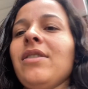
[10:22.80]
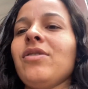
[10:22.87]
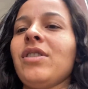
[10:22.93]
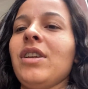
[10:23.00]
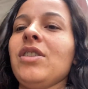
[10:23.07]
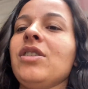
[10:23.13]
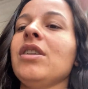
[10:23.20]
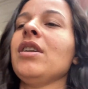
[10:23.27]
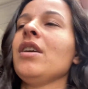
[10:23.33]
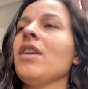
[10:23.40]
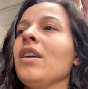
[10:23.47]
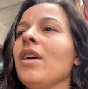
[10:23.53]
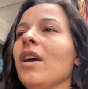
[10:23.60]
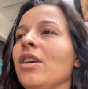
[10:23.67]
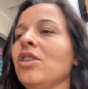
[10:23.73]
Gente,
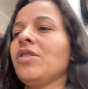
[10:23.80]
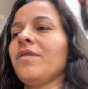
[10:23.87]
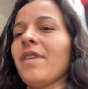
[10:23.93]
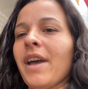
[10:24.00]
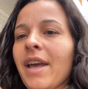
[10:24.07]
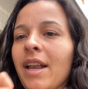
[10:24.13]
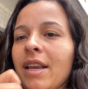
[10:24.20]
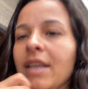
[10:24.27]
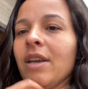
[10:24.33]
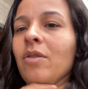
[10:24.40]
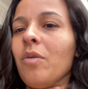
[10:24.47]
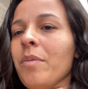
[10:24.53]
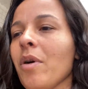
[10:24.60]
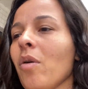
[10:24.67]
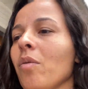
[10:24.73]
a gente vai ali
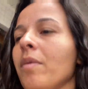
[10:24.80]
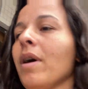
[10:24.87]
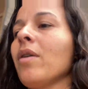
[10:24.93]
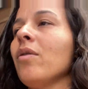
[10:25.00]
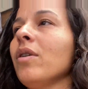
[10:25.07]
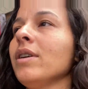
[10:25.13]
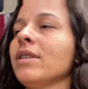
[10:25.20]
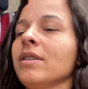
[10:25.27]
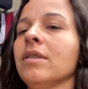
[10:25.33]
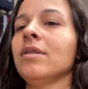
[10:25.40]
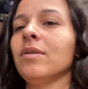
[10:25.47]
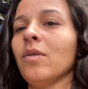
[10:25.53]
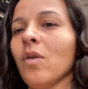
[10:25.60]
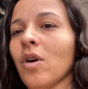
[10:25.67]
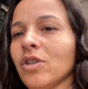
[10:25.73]
comer alguma coisa,
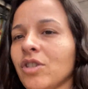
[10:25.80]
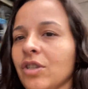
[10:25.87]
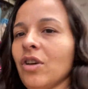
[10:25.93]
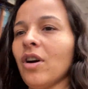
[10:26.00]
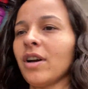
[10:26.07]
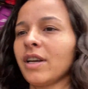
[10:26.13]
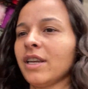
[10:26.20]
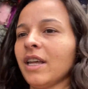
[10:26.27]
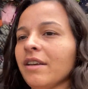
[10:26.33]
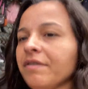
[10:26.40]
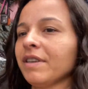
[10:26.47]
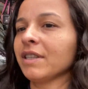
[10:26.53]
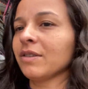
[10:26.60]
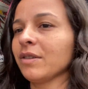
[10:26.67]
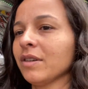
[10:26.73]
um hot dog, né,
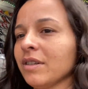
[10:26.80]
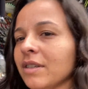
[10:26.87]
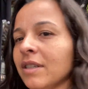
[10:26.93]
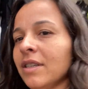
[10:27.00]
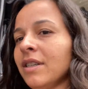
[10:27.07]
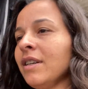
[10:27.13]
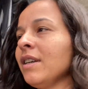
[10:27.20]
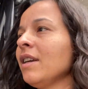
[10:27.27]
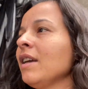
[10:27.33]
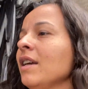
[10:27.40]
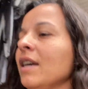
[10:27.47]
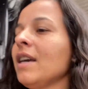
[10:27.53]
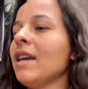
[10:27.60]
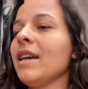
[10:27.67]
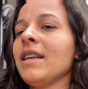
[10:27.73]
Vitor?
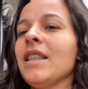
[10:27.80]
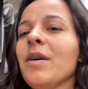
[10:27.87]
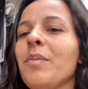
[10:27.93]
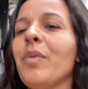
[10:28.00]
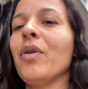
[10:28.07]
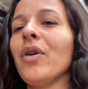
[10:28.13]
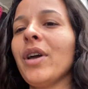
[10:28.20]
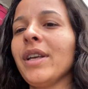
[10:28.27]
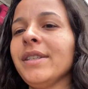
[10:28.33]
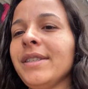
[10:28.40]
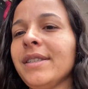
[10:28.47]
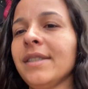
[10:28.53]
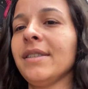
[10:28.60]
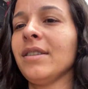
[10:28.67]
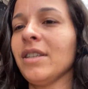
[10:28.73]
E
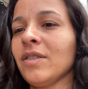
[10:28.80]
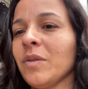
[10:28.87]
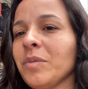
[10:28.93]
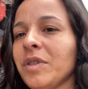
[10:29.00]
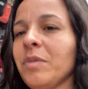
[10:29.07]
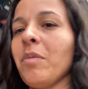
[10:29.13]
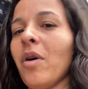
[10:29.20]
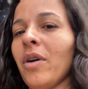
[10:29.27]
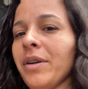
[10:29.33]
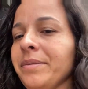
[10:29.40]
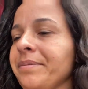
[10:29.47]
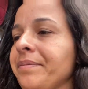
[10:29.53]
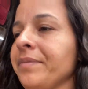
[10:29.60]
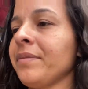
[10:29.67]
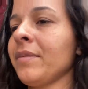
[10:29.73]
depois nós vamos embora.
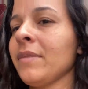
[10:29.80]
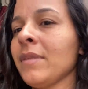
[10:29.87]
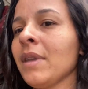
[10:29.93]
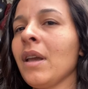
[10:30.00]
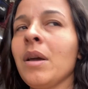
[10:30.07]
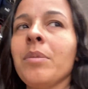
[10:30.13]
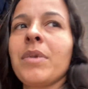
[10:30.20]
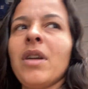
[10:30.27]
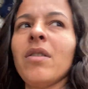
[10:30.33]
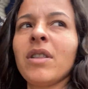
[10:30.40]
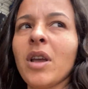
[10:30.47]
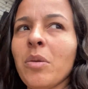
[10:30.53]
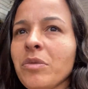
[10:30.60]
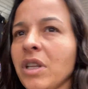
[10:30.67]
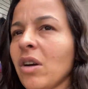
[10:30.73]
Eu não
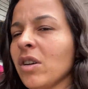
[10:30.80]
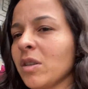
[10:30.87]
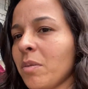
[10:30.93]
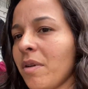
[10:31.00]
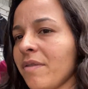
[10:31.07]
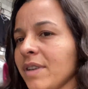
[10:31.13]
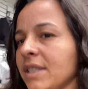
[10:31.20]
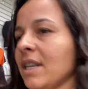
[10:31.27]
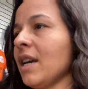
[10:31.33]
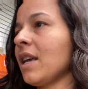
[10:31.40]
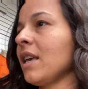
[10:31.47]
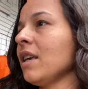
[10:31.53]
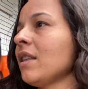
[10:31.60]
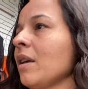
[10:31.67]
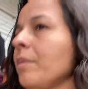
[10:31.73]
tenho muita coisa pra fazer
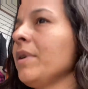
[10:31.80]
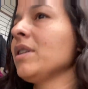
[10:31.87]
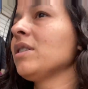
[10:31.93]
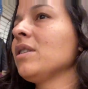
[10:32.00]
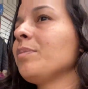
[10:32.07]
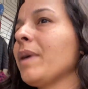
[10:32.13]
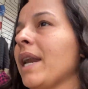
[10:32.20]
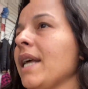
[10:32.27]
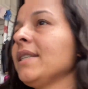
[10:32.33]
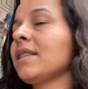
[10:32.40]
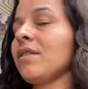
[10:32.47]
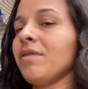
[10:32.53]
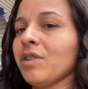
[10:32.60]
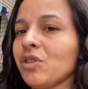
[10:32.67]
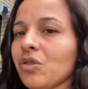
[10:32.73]
aqui, também parece
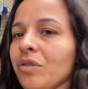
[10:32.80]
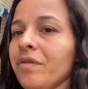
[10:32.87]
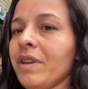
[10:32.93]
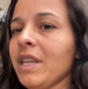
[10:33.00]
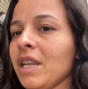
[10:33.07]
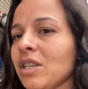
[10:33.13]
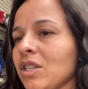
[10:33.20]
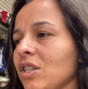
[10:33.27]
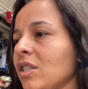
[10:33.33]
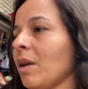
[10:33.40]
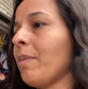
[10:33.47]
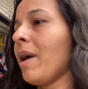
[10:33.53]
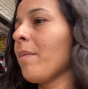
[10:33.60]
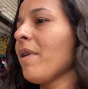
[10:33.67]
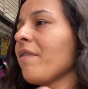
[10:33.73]
que vai chover, né, gente? Tá
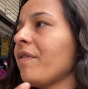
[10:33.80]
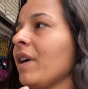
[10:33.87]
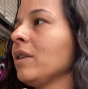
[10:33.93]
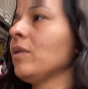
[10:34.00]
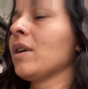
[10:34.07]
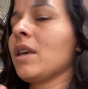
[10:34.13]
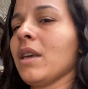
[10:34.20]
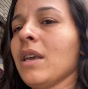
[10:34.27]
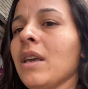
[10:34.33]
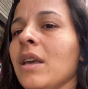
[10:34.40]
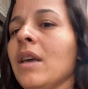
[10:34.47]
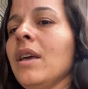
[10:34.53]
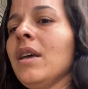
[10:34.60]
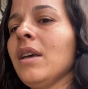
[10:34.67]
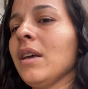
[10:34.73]
bem abafado aqui.
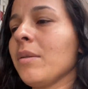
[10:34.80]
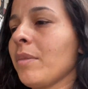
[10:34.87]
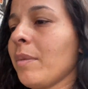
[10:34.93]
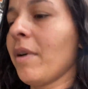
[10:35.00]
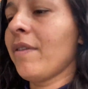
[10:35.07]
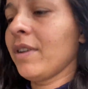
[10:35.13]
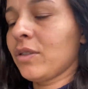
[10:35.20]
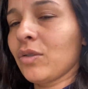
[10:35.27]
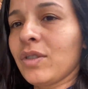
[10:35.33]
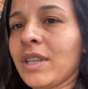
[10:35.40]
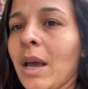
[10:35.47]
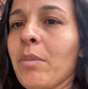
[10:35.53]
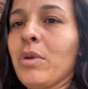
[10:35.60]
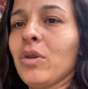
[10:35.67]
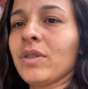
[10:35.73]
Abafado. Trouxe
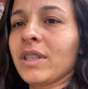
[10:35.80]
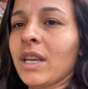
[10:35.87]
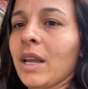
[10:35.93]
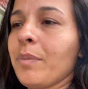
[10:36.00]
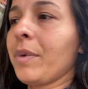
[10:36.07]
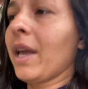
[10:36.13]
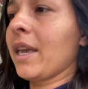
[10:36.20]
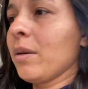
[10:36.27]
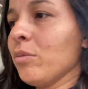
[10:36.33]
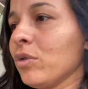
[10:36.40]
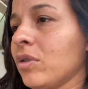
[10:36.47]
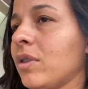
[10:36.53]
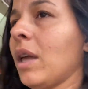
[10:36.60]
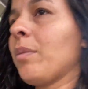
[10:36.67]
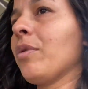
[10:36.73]
a blusa, né, porque aqui muda
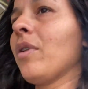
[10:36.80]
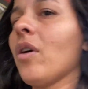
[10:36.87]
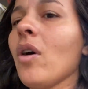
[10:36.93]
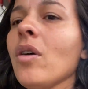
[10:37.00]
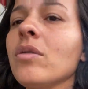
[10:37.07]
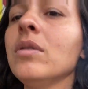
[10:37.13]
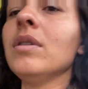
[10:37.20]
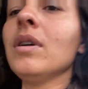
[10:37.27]
o tempo logo.